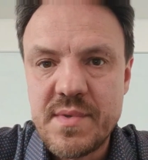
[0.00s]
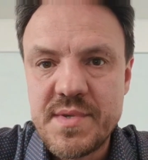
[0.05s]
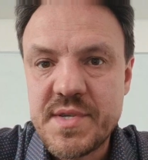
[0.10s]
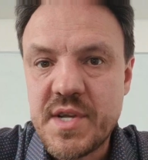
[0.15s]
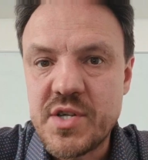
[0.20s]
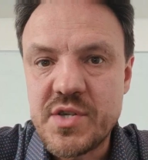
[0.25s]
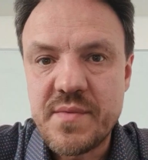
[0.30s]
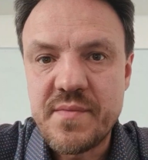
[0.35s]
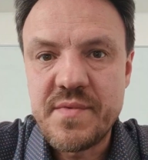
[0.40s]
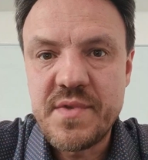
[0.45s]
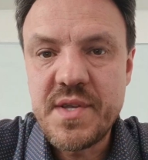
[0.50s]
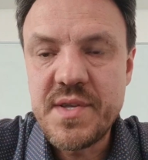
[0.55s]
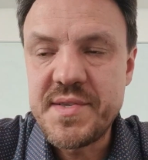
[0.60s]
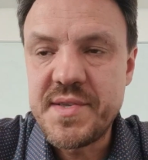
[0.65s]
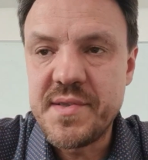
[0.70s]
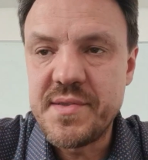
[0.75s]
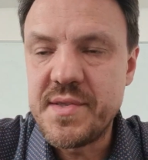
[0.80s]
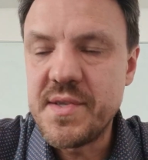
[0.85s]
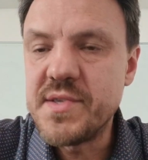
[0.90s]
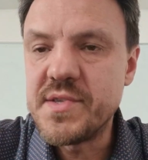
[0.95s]
скажем,
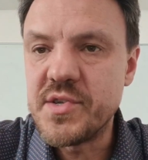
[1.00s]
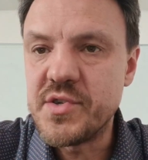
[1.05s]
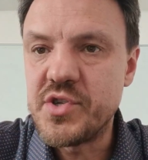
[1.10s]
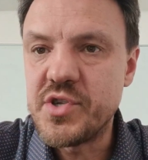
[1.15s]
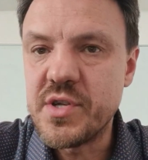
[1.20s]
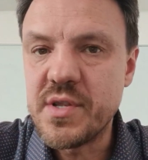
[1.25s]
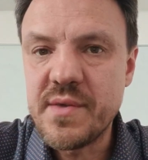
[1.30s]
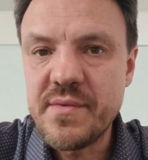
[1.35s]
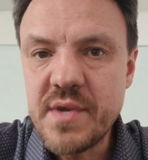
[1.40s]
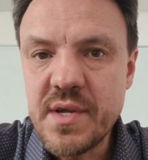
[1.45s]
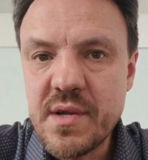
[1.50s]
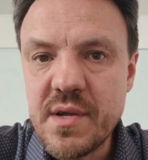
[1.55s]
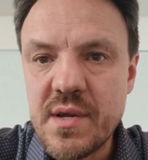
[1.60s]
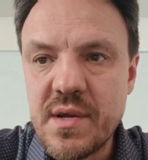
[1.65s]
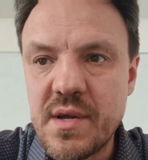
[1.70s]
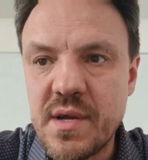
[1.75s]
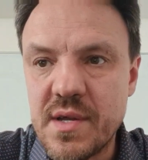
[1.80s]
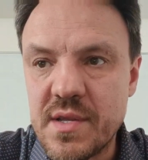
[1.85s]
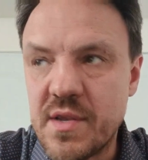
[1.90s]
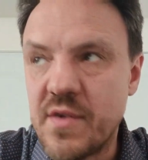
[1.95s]
10 тысяч человек –
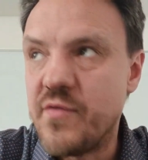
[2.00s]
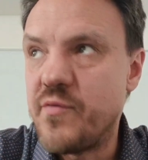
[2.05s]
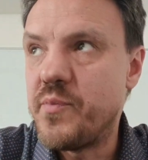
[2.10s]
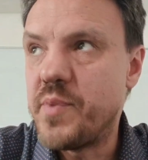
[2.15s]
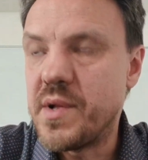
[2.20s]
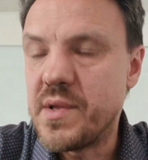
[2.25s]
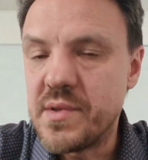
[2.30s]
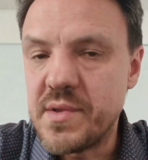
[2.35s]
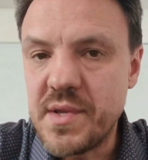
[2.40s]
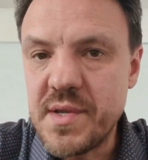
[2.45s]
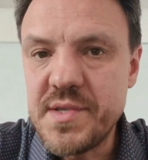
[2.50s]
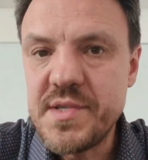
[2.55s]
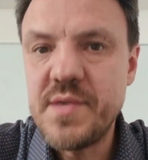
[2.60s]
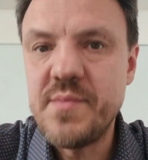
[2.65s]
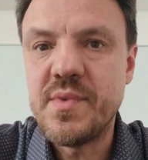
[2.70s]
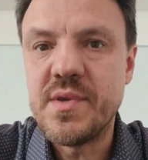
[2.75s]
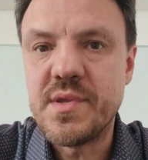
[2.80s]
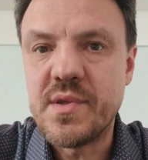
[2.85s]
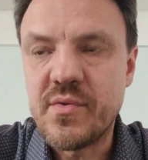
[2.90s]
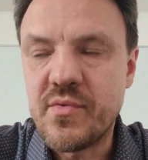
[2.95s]
это вполне
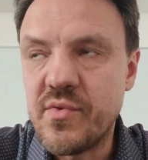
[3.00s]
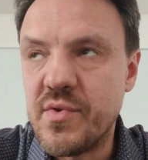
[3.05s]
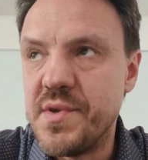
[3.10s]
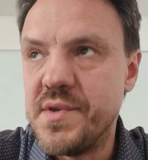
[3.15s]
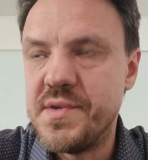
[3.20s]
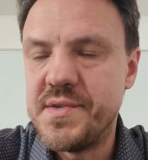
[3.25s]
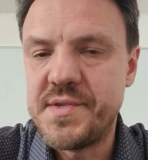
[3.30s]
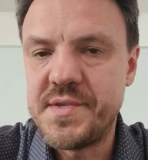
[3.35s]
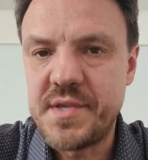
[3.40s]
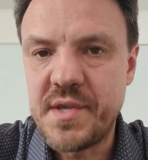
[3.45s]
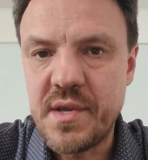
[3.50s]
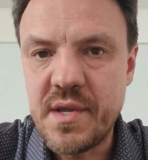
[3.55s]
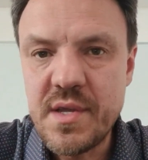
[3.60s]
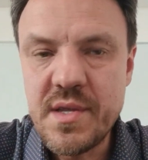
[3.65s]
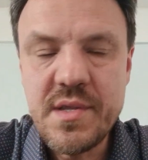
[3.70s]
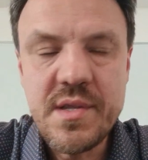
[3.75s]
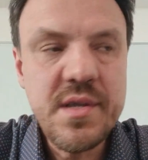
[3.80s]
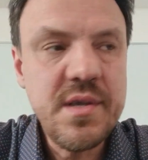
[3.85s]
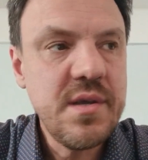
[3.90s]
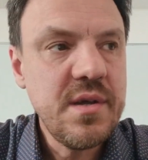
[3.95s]
себе такой
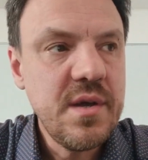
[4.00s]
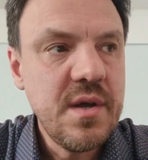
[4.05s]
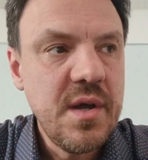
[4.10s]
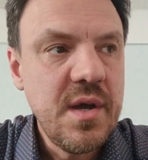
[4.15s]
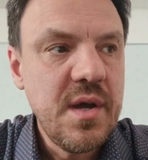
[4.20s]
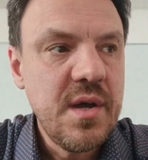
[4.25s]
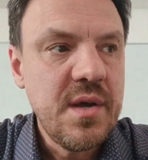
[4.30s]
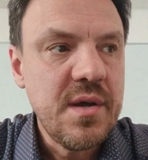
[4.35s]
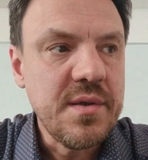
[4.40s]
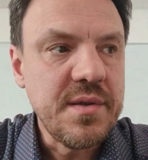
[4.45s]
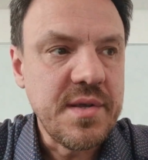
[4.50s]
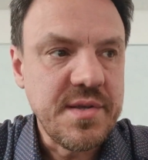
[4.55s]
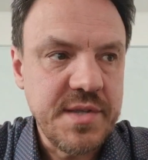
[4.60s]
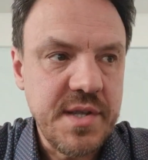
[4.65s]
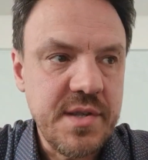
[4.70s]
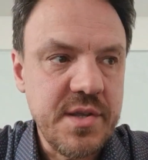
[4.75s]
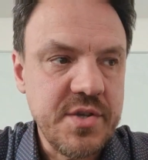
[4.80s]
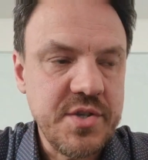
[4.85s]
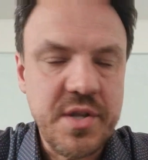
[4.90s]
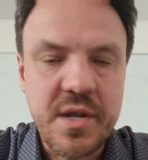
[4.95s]
средний,
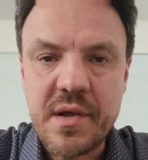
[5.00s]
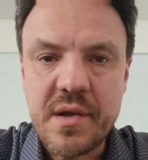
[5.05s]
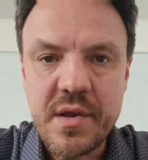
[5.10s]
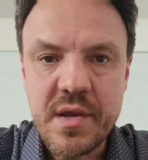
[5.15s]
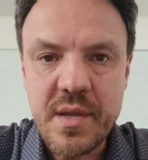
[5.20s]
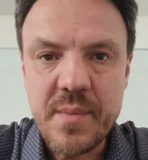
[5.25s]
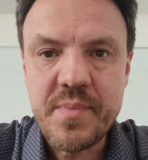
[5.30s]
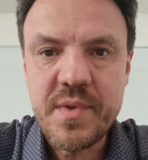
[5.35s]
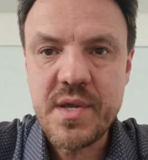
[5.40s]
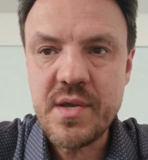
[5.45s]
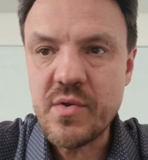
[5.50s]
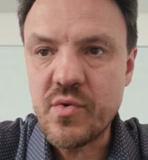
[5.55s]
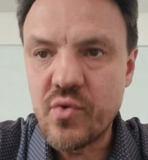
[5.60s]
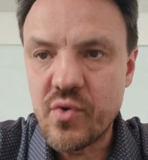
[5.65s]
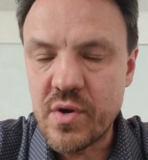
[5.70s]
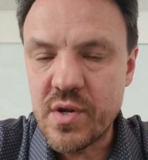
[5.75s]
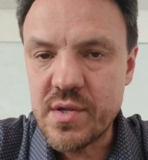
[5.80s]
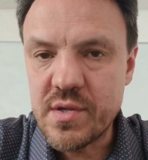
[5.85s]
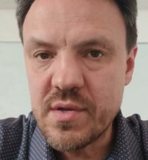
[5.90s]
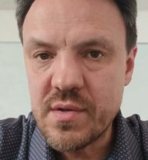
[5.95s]
достаточно крепкий
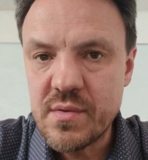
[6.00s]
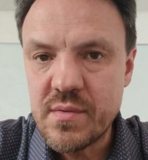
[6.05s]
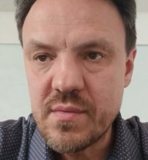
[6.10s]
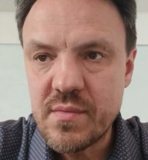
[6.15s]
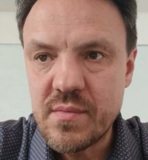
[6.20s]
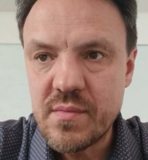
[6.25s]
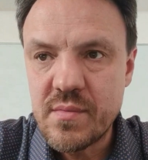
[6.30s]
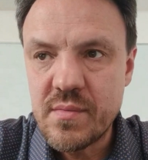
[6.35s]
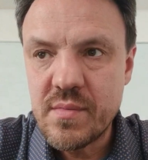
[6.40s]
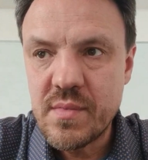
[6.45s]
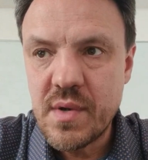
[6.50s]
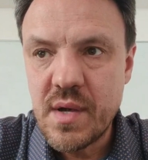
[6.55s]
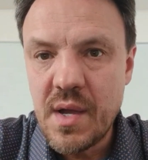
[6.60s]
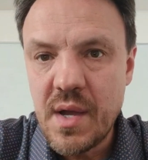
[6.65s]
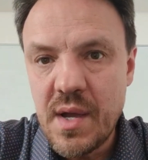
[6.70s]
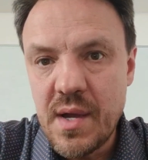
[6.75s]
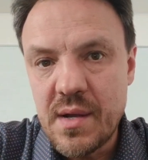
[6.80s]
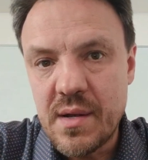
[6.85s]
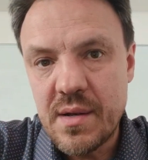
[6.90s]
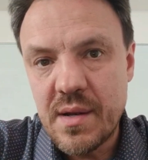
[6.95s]
город.
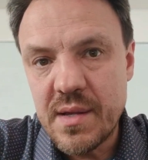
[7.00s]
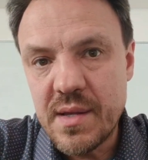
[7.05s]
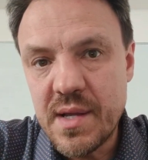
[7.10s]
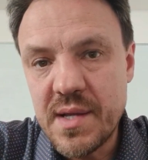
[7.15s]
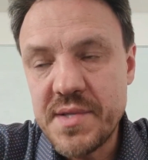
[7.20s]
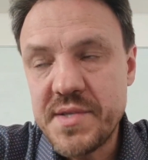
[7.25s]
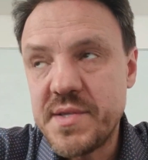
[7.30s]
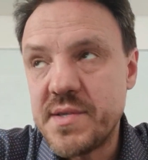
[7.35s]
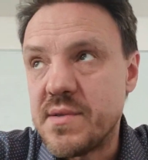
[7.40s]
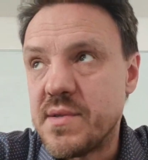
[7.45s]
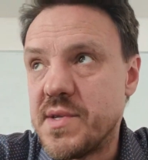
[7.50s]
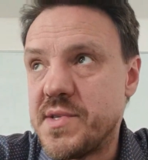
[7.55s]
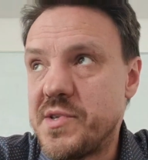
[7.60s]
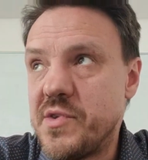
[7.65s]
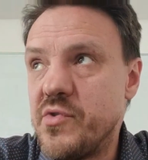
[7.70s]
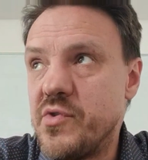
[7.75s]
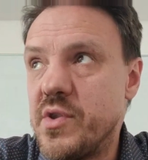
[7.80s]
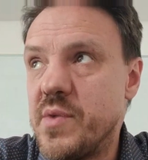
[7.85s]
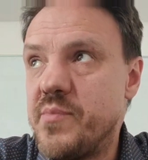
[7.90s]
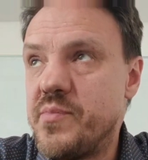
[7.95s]
Для нас
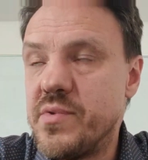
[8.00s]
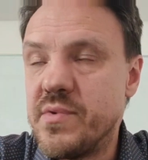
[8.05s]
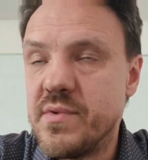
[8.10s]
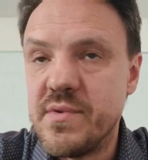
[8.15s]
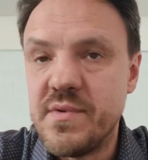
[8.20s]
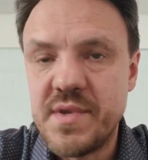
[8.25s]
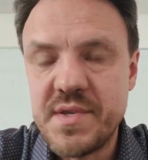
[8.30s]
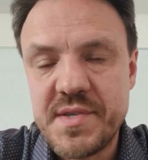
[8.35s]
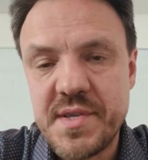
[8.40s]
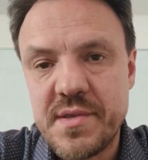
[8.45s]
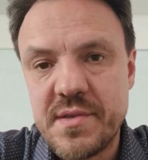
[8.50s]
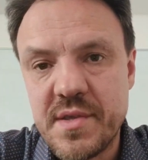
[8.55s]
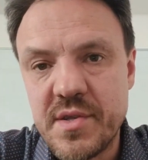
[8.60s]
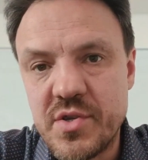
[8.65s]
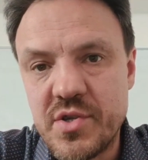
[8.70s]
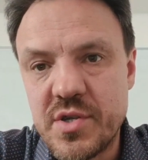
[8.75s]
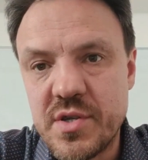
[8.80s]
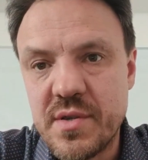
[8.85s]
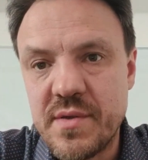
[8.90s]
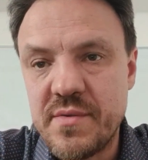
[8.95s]
населенный пункт 10
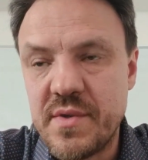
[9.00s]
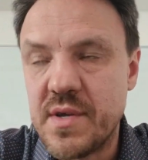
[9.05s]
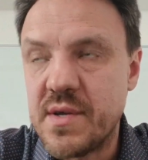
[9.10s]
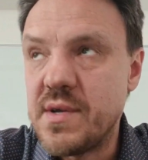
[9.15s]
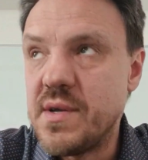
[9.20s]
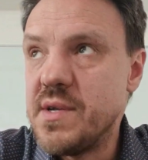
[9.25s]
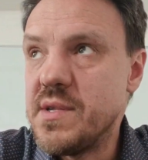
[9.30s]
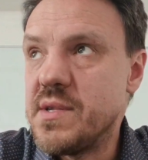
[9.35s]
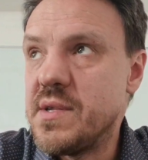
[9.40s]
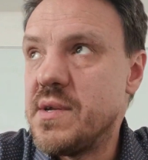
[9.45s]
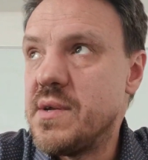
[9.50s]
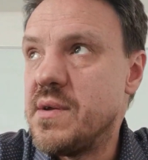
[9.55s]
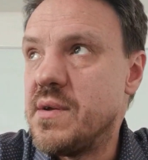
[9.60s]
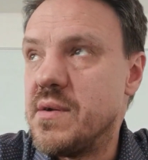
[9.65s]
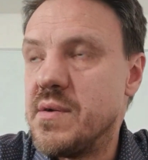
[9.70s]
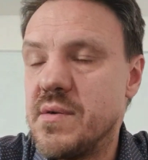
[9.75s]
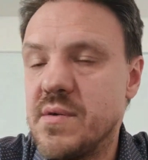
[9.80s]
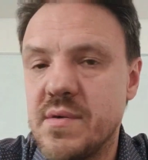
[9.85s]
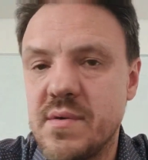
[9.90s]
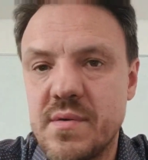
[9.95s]
тысяч человек – это
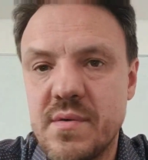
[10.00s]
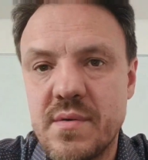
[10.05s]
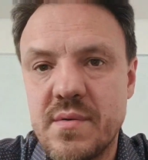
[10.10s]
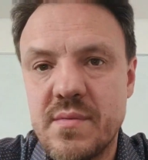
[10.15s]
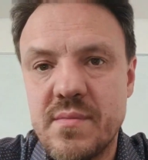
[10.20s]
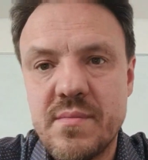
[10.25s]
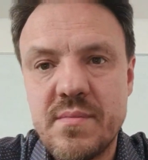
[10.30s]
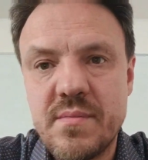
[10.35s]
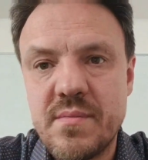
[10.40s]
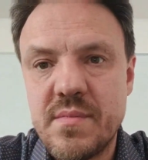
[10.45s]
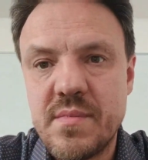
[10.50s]
э,